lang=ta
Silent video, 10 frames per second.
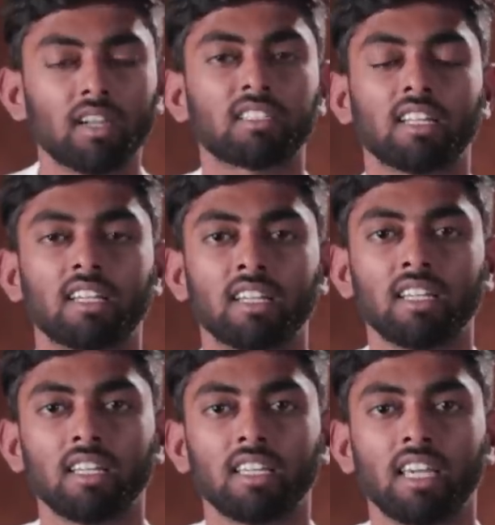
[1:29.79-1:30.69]
மனுஷனுக்கு
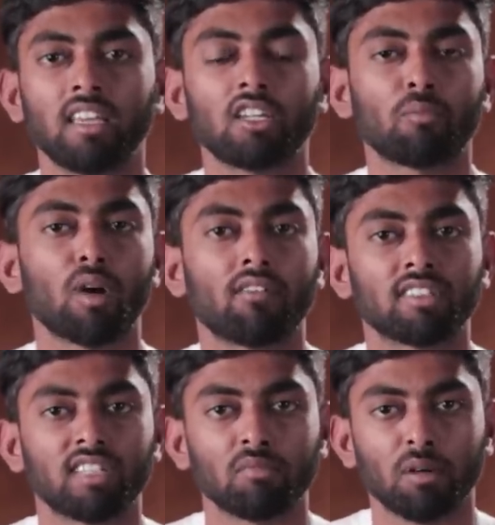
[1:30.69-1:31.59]
எது ரொம்ப
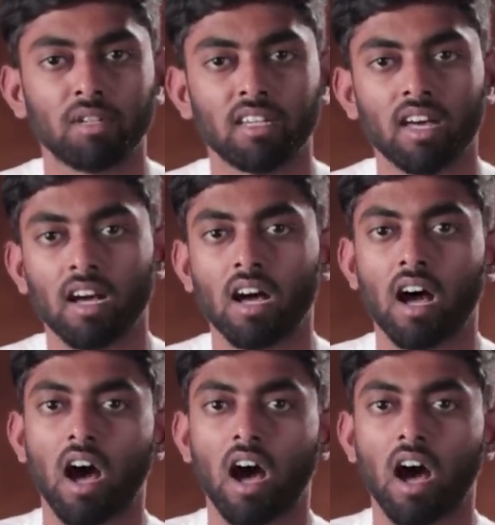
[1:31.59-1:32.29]
அவசியம் அப்படின்னா